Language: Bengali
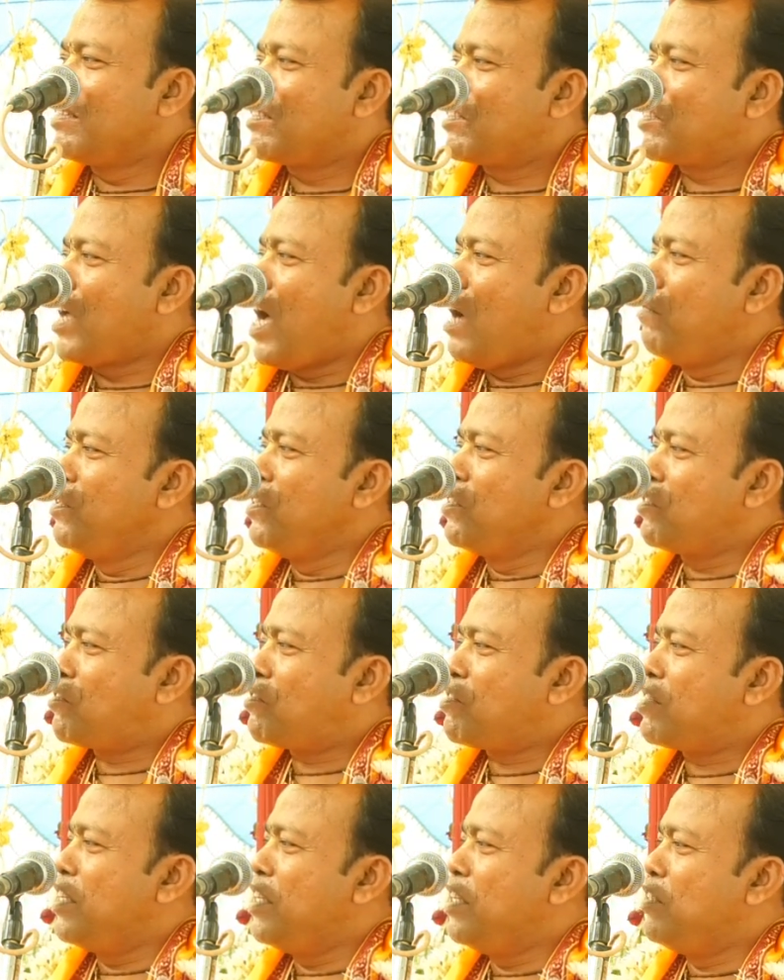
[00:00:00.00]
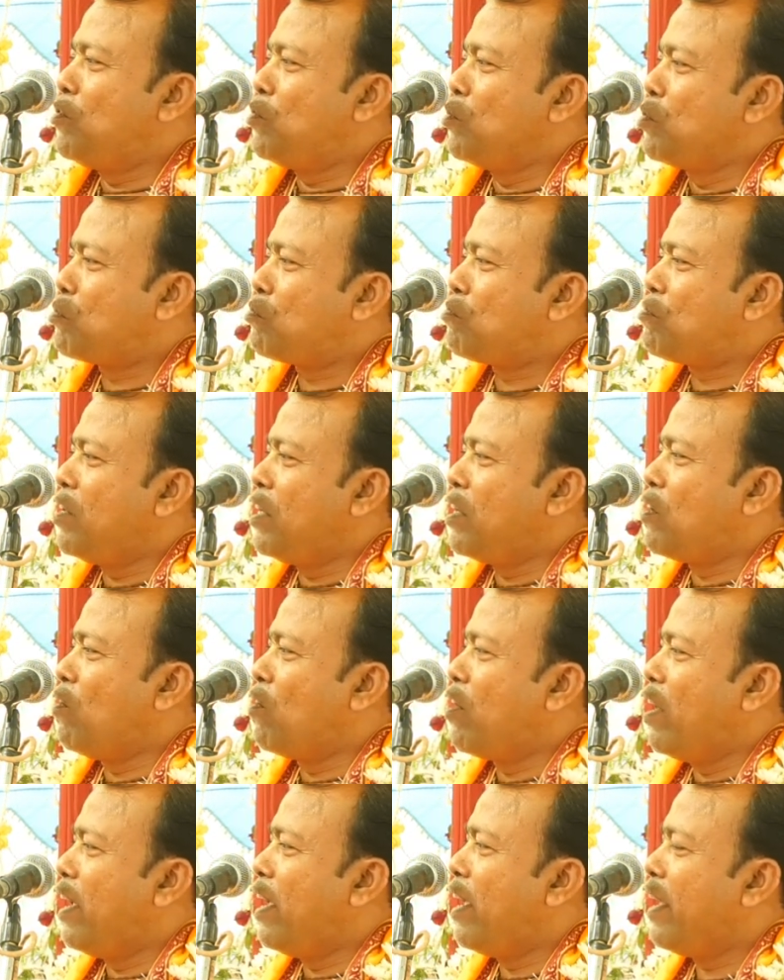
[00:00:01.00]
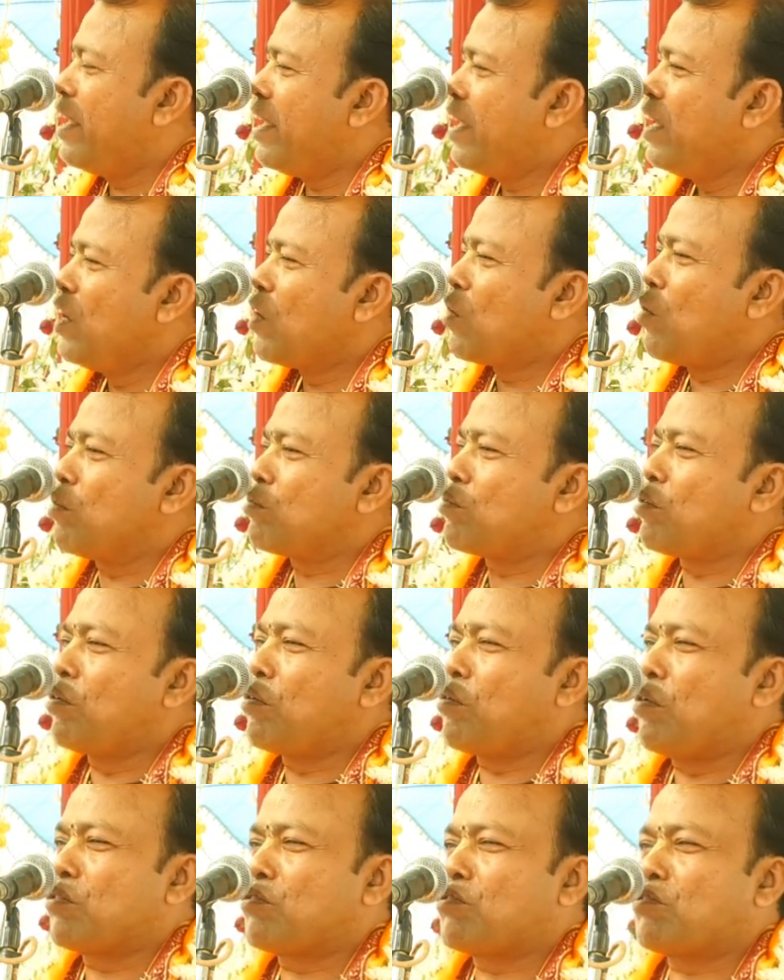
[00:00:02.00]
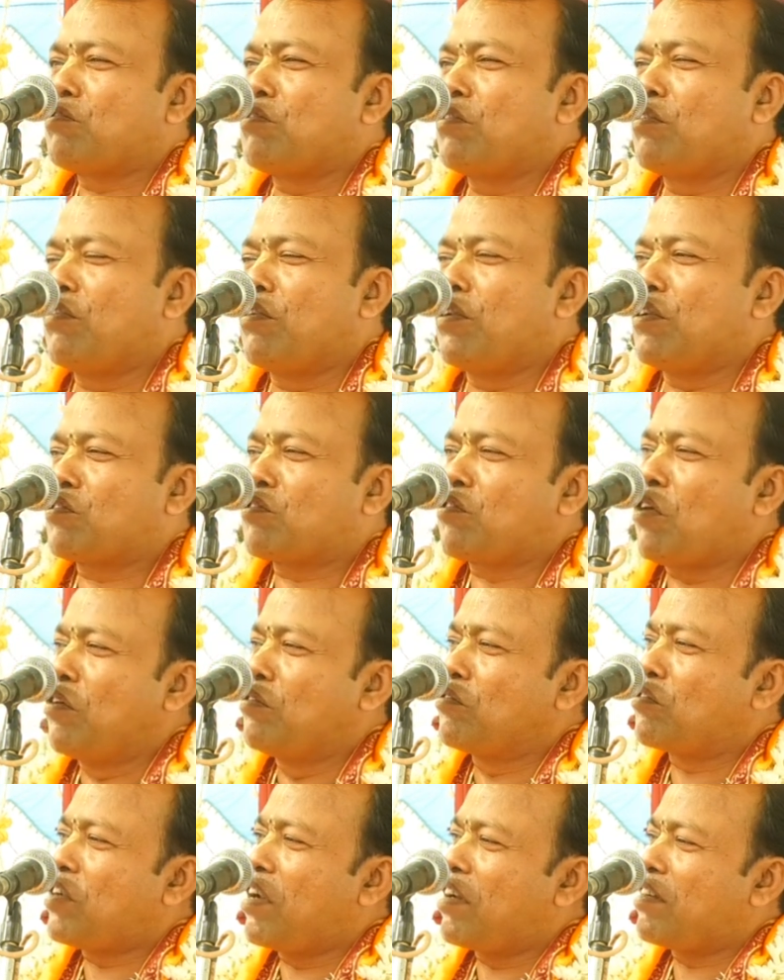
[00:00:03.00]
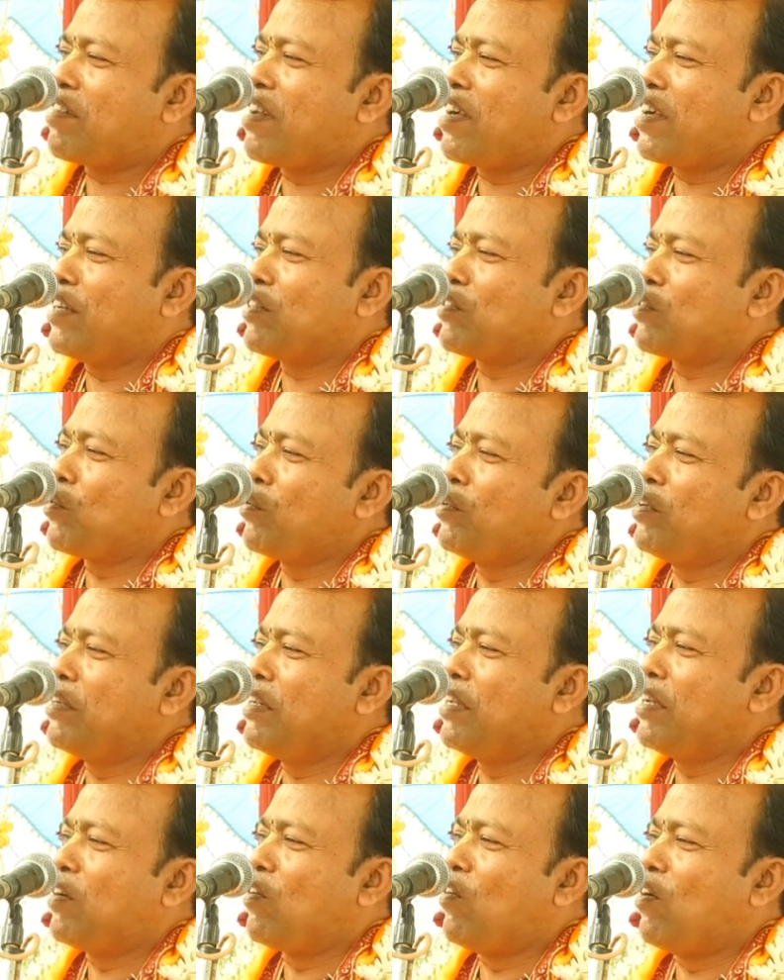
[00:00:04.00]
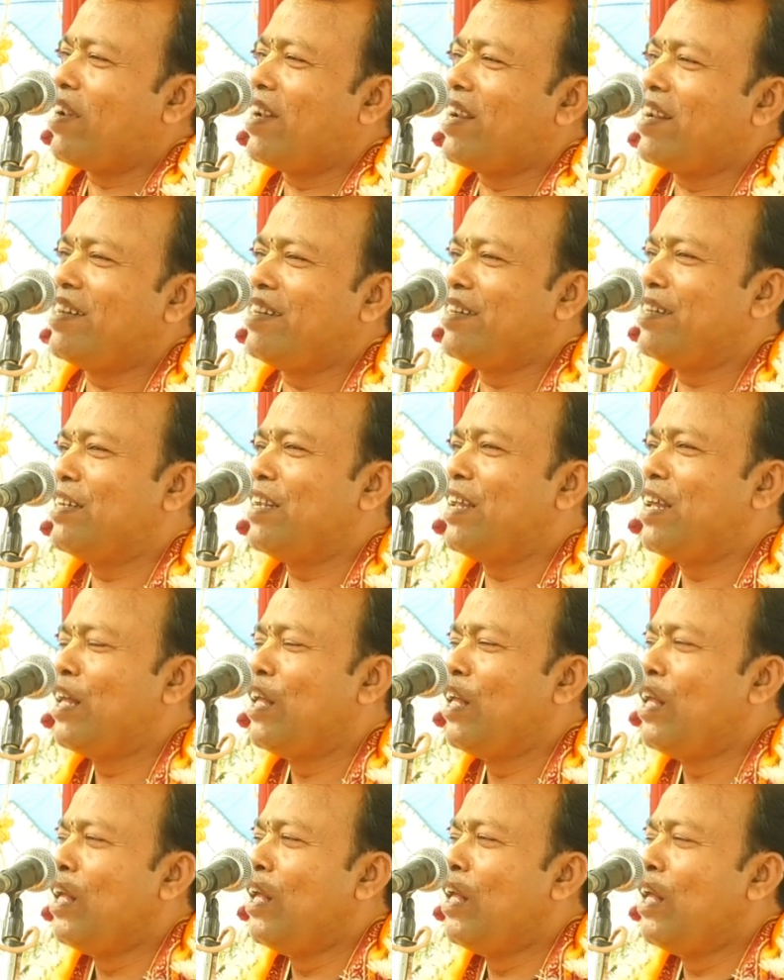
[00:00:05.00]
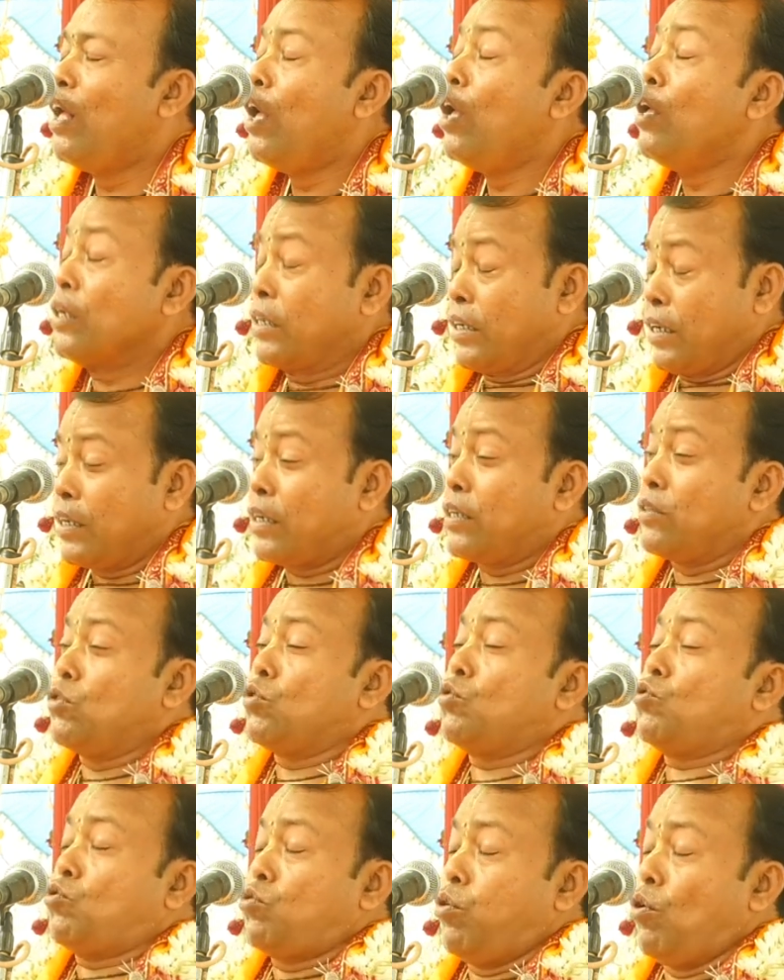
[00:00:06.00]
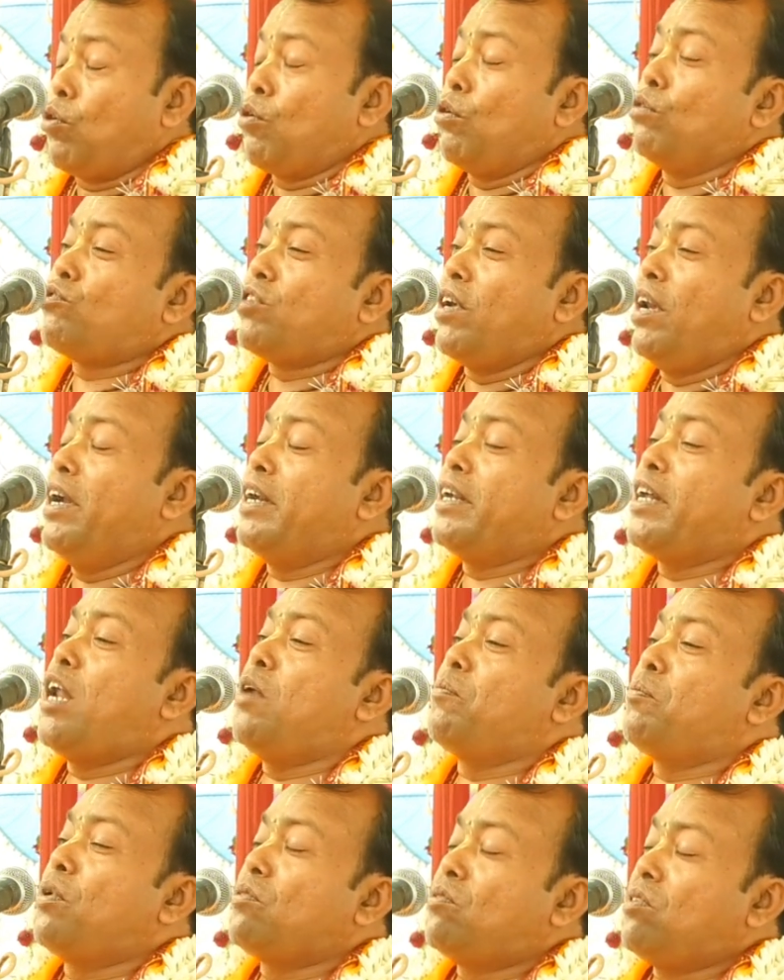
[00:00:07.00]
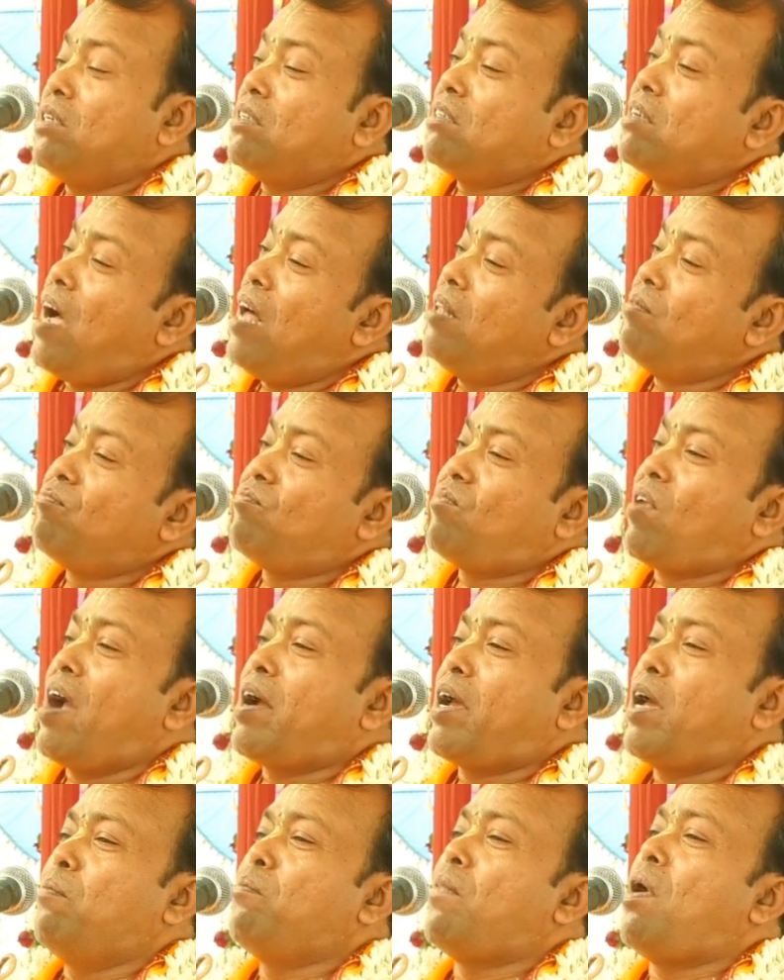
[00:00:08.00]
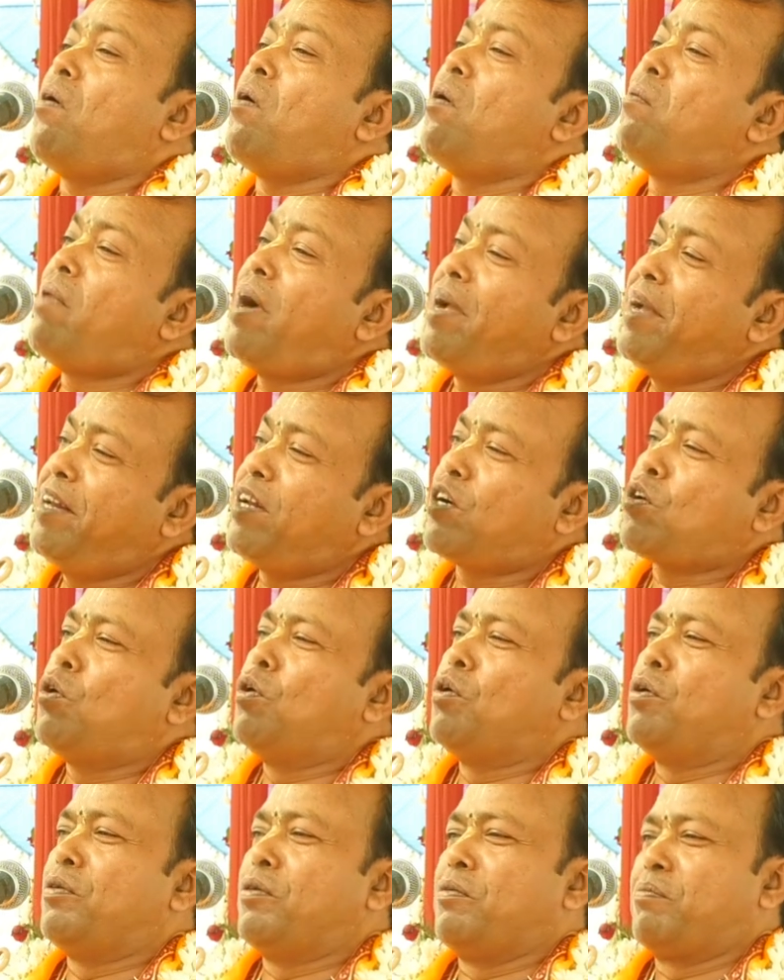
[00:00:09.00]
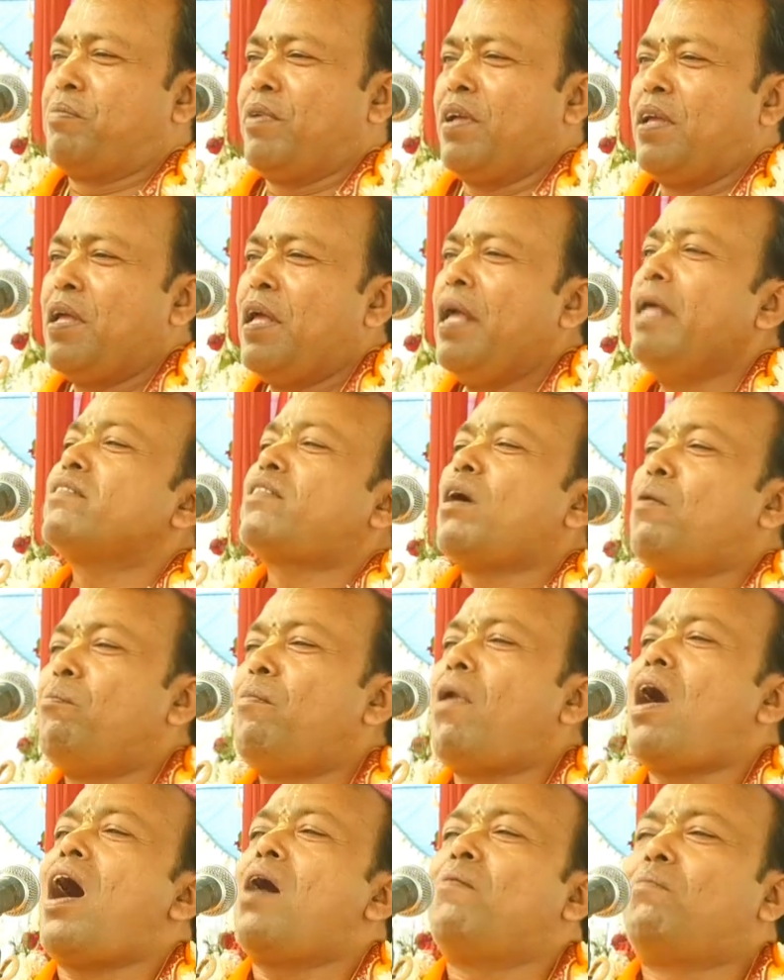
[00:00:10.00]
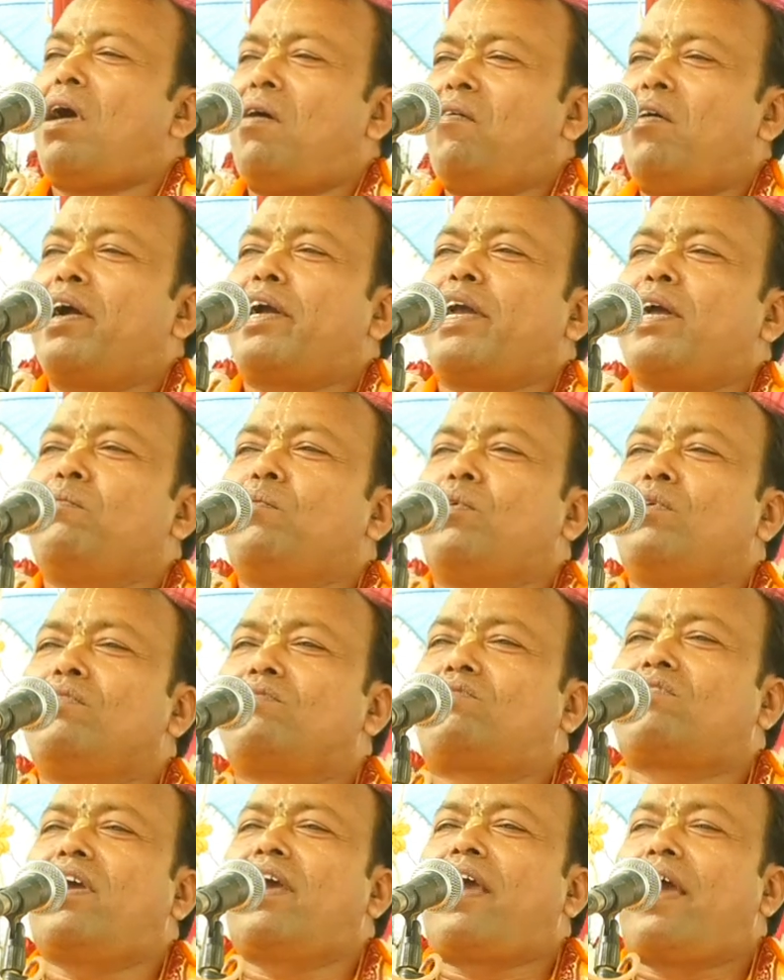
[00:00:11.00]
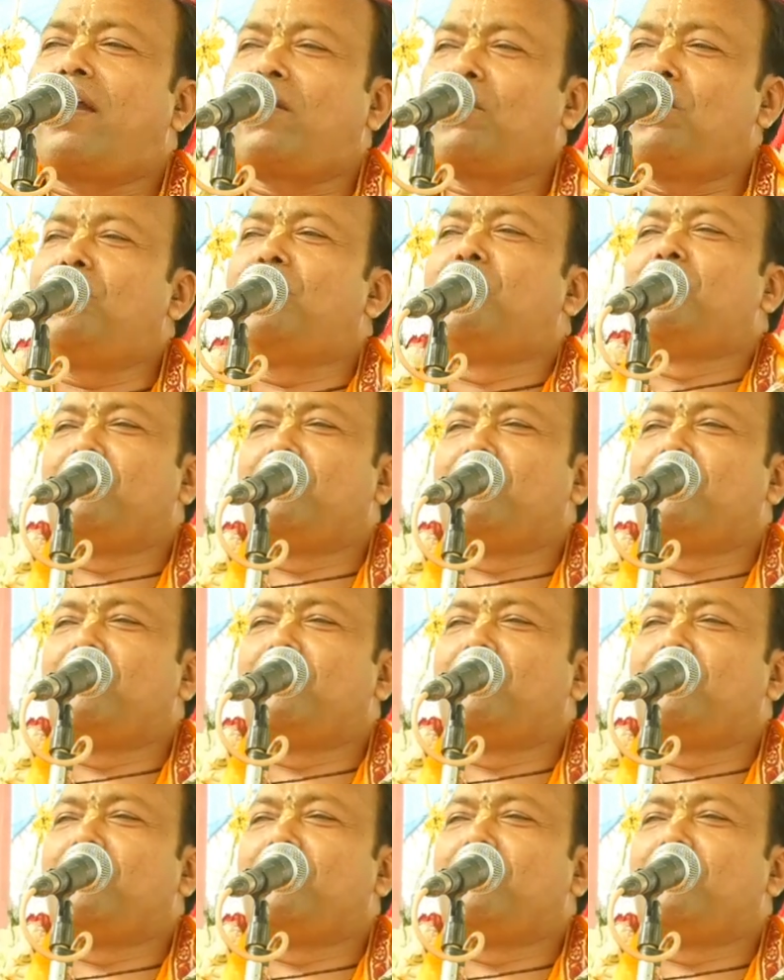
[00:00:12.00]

স্বামী স্ত্রী যুক্তি করে কত কষ্ট করে সংসারটাকে তৈরি করে কিন্তু ছোট ছেলেটার প্রতি টান থাকে বাবা মায়ের ক্ষোভ তা মা বাবাকে বলছে হ্যাঁ গো